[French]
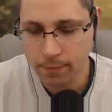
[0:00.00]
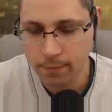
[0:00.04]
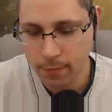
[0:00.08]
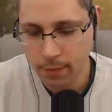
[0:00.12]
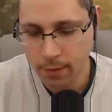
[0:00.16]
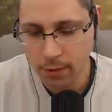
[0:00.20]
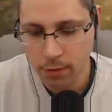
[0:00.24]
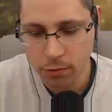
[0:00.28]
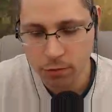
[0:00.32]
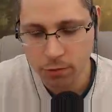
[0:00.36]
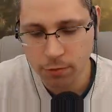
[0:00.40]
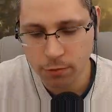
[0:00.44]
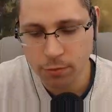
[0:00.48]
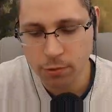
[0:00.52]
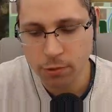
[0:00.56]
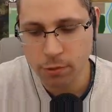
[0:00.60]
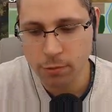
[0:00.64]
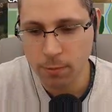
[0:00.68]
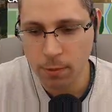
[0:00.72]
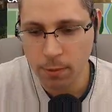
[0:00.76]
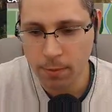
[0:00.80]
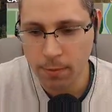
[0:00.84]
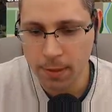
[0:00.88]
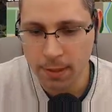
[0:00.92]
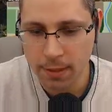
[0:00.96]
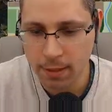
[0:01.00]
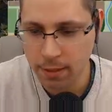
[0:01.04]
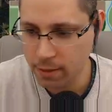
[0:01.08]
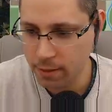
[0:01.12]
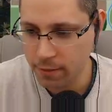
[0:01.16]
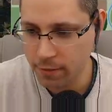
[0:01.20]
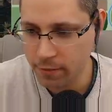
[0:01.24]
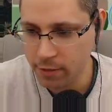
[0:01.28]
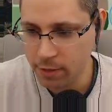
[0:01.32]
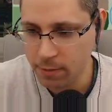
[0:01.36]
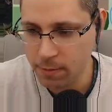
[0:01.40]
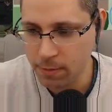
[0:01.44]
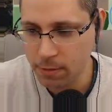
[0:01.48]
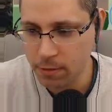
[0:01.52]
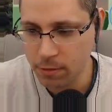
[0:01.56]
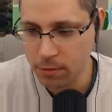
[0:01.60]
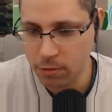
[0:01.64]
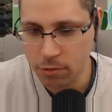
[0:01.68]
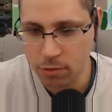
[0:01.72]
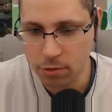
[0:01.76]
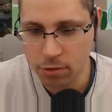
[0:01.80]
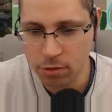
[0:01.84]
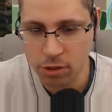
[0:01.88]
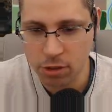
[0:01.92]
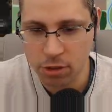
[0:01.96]
Alors, je vais juste me remettre l'interface parce que
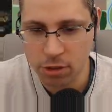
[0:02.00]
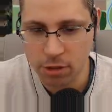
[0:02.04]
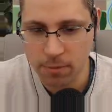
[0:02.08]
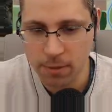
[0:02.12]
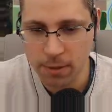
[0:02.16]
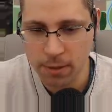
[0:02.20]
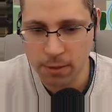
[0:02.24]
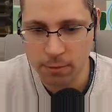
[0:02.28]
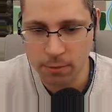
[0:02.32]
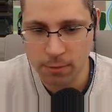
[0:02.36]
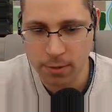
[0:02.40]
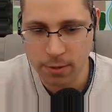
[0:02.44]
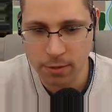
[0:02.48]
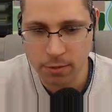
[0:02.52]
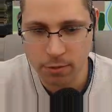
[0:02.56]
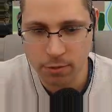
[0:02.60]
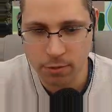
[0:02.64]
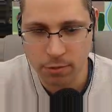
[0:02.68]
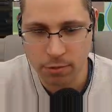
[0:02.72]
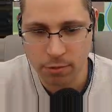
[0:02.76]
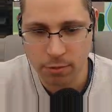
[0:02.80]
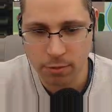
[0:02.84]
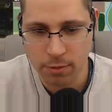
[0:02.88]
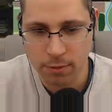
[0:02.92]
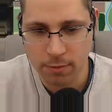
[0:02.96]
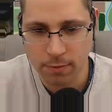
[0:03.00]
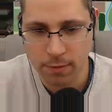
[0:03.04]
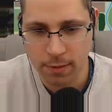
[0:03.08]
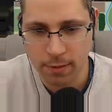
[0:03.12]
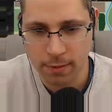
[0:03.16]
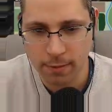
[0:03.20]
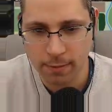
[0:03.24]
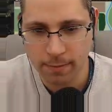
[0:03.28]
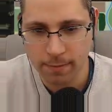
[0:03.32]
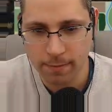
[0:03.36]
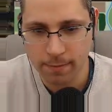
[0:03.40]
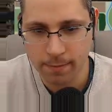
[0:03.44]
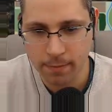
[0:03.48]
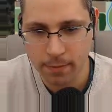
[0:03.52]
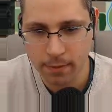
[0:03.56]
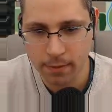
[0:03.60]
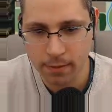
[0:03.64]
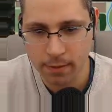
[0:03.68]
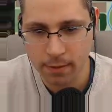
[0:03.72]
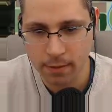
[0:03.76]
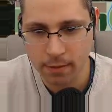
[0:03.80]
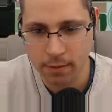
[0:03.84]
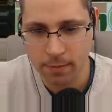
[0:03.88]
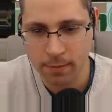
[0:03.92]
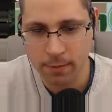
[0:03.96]
je sais jamais où est-ce que j'en suis. Voilà,
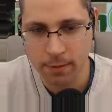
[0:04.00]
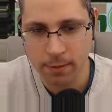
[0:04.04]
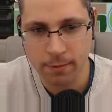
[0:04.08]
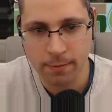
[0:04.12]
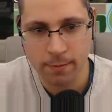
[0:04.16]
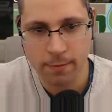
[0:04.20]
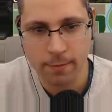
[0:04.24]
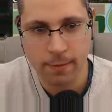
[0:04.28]
exactement.